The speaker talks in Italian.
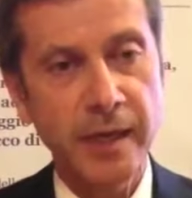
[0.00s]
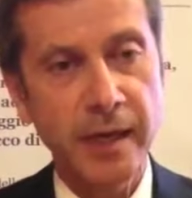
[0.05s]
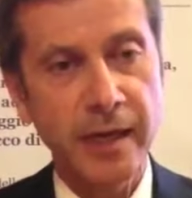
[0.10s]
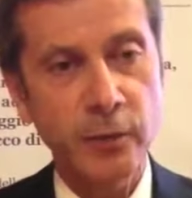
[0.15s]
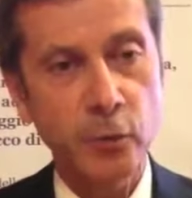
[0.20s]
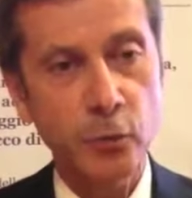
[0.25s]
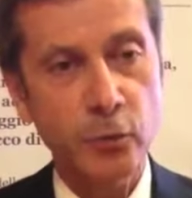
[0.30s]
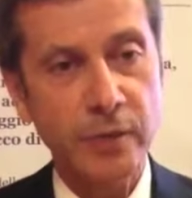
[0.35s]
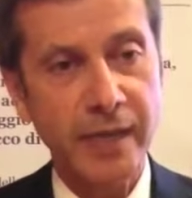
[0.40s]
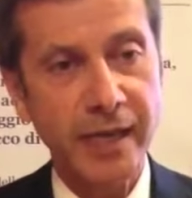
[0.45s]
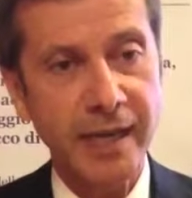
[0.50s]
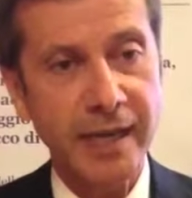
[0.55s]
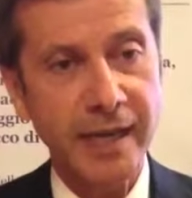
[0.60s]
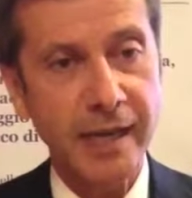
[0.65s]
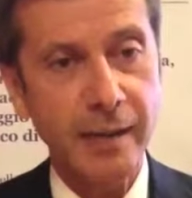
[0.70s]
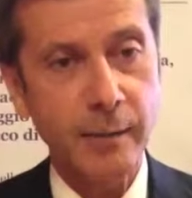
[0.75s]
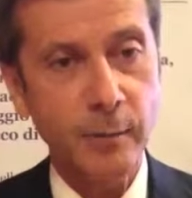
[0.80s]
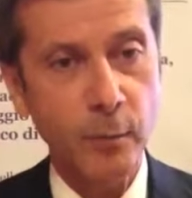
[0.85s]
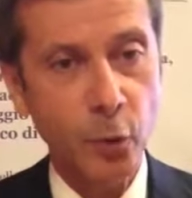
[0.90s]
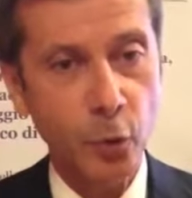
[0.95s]

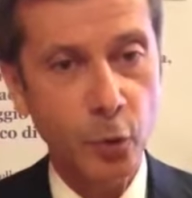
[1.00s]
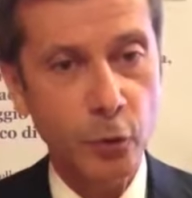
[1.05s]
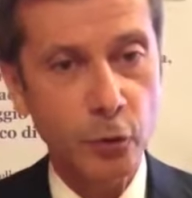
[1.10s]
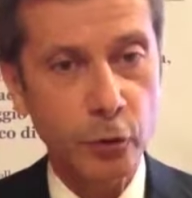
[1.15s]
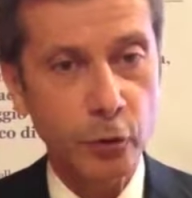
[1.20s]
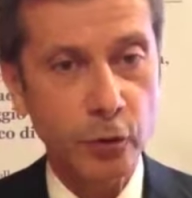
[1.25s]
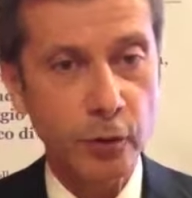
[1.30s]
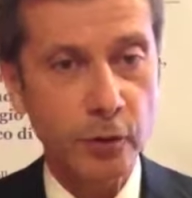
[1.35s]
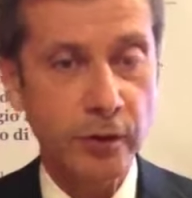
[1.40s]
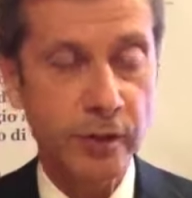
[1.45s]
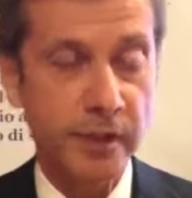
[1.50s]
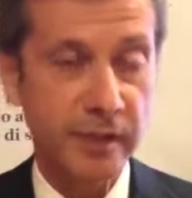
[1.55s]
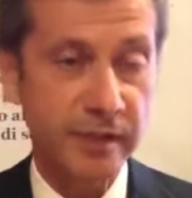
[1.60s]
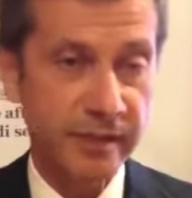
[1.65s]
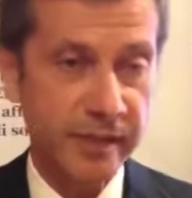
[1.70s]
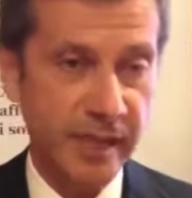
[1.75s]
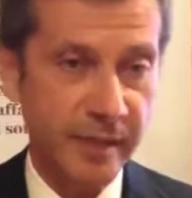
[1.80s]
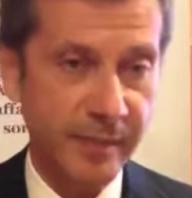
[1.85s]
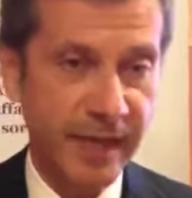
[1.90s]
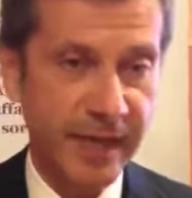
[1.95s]
aiuterà molto,
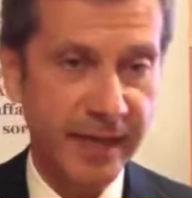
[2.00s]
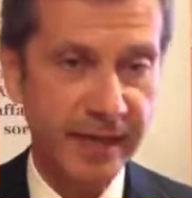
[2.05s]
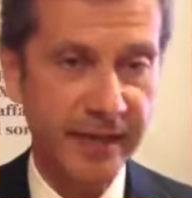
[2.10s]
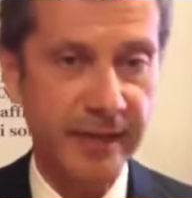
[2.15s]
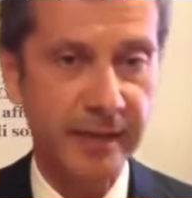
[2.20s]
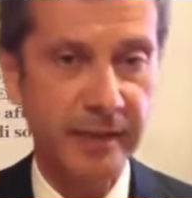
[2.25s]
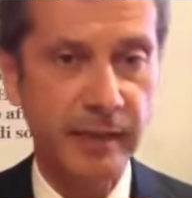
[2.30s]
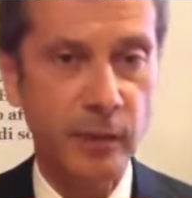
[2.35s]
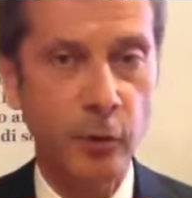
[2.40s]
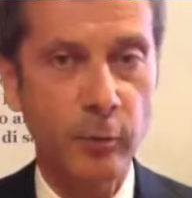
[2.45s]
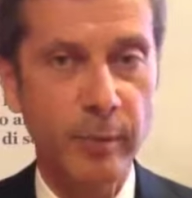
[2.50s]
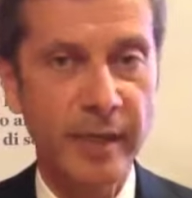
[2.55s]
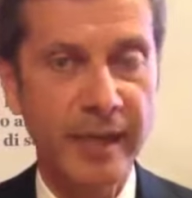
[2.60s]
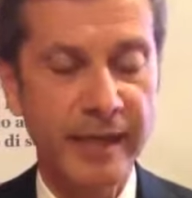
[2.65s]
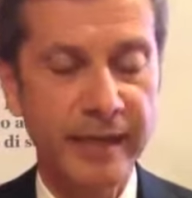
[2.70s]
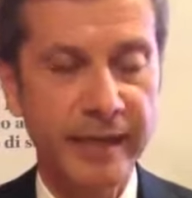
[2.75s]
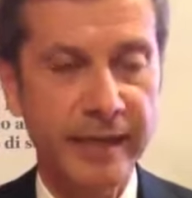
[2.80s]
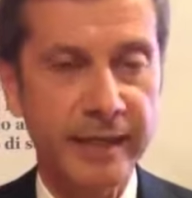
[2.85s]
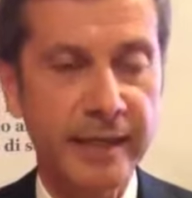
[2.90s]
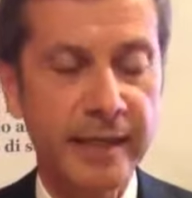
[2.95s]
insieme anche a Dello
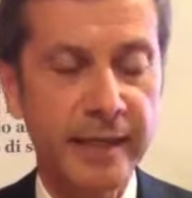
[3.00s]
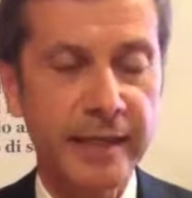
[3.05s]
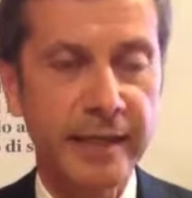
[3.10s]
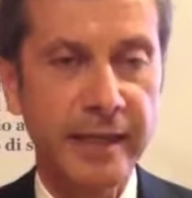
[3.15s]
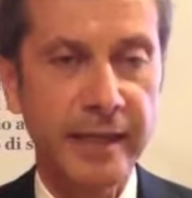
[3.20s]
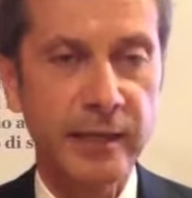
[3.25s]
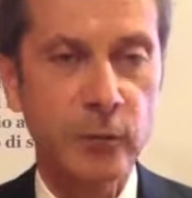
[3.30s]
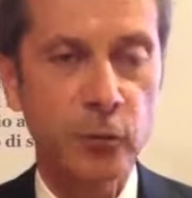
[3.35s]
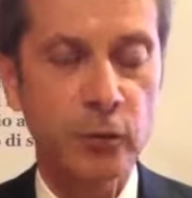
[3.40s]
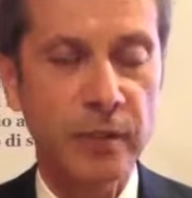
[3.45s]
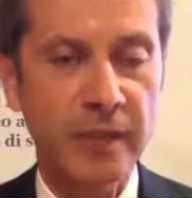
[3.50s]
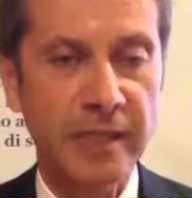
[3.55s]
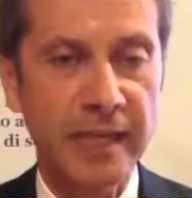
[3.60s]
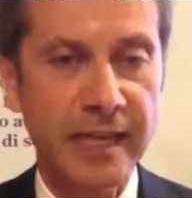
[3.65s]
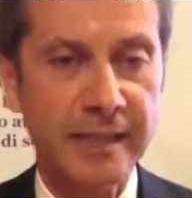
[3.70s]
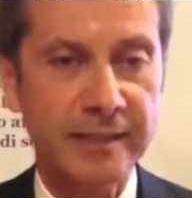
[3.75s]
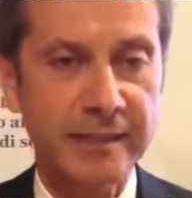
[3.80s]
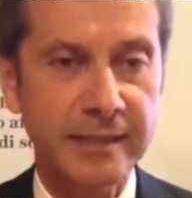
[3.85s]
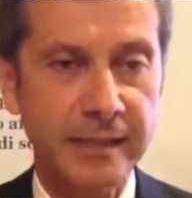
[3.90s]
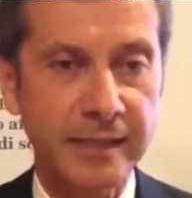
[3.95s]
Bank e a tutti gli
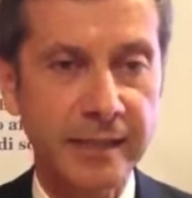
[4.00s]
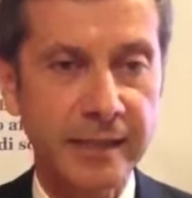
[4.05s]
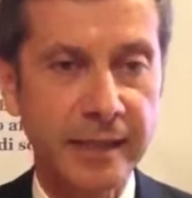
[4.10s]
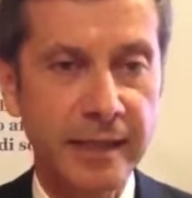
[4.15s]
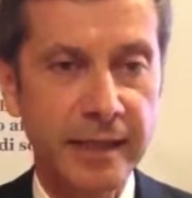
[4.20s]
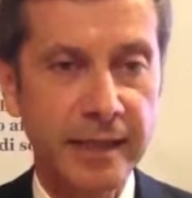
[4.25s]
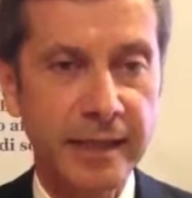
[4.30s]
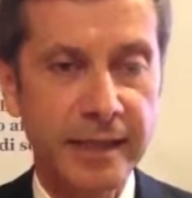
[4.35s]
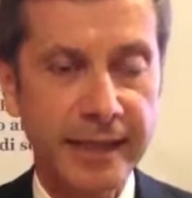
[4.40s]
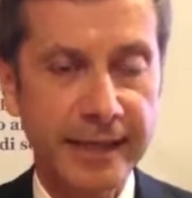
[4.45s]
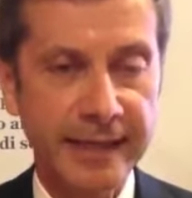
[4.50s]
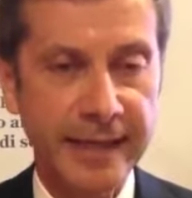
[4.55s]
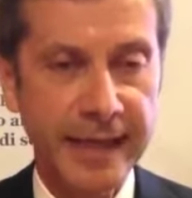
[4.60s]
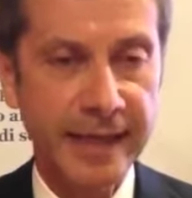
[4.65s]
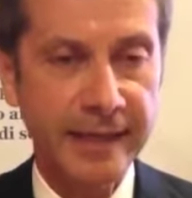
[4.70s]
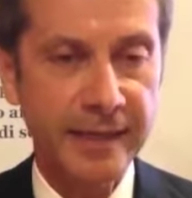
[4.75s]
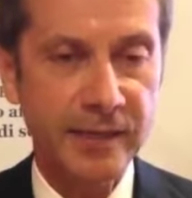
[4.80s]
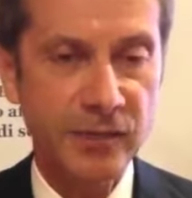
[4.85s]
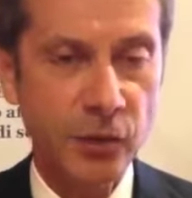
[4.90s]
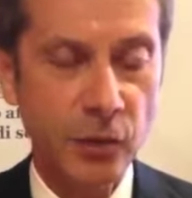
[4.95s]
altri
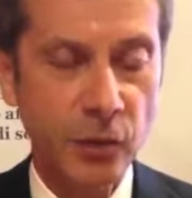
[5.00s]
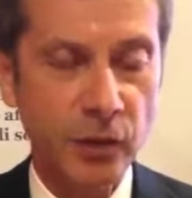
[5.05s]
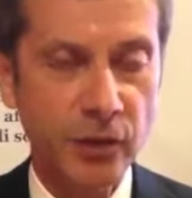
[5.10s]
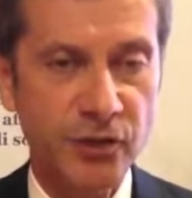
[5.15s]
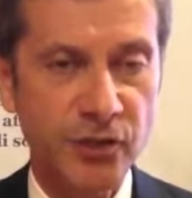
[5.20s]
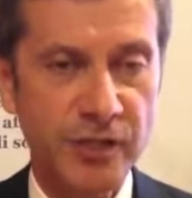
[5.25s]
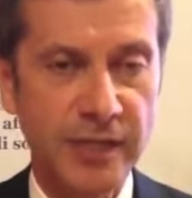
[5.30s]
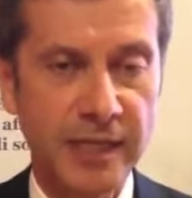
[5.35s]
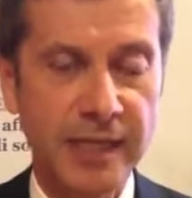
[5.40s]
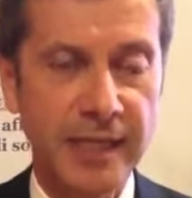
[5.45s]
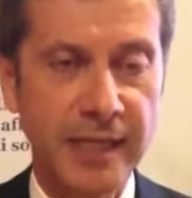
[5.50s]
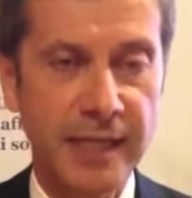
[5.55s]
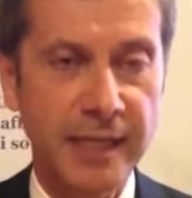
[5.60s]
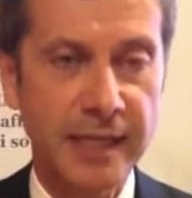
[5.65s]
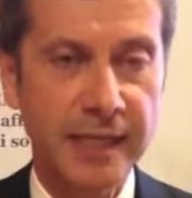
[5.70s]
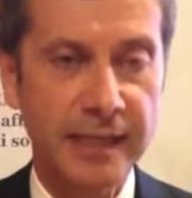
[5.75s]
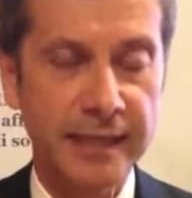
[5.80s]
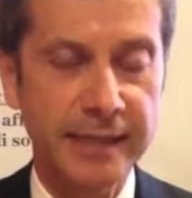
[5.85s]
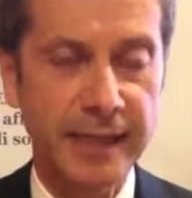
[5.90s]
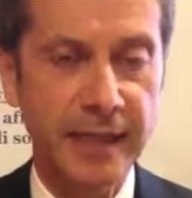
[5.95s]
canali storici
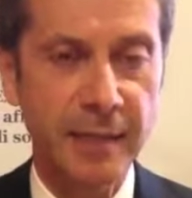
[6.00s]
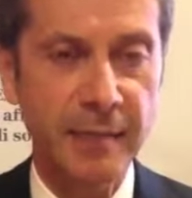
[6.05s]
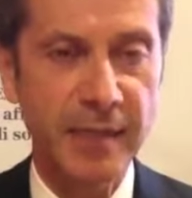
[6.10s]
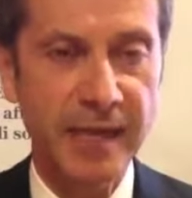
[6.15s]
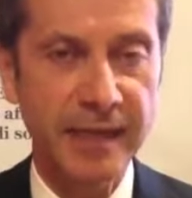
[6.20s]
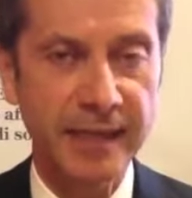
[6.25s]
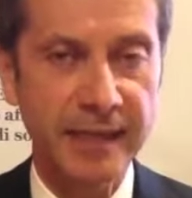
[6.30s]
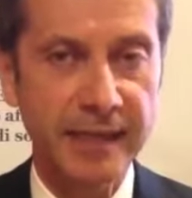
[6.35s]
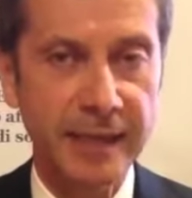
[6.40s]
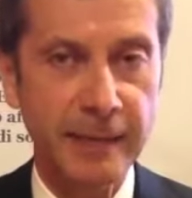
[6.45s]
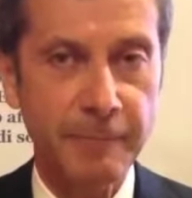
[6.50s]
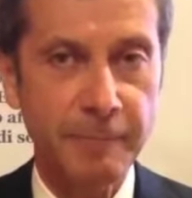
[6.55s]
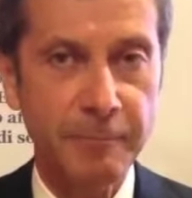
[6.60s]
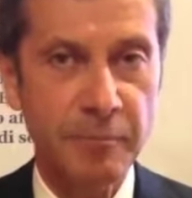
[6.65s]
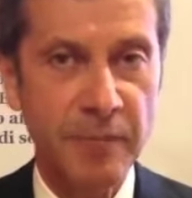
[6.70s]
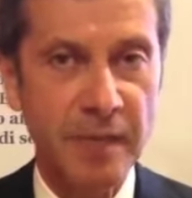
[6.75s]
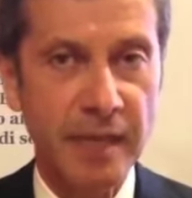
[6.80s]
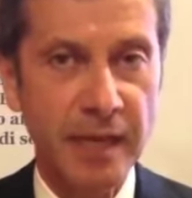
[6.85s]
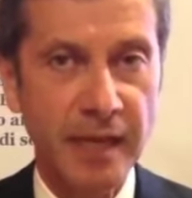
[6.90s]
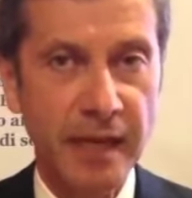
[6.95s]
della, della banca
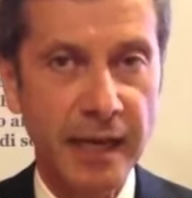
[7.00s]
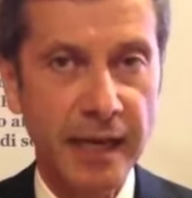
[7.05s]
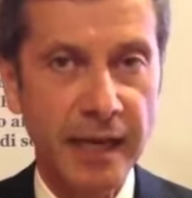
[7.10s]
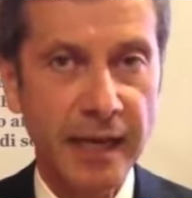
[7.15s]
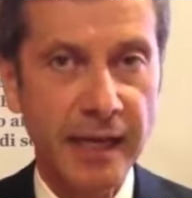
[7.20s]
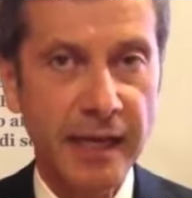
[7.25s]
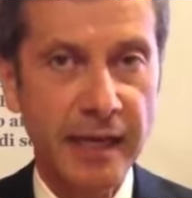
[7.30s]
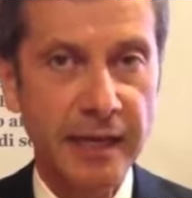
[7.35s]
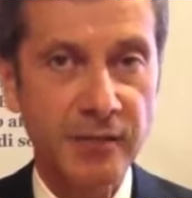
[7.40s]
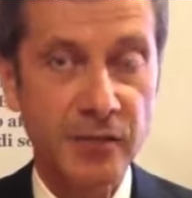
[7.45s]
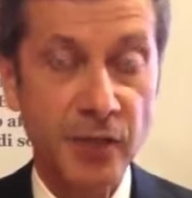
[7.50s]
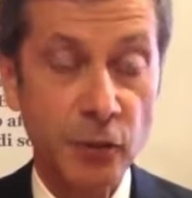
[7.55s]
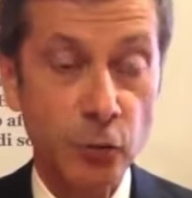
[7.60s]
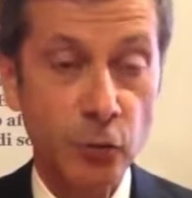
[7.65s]
eh, ci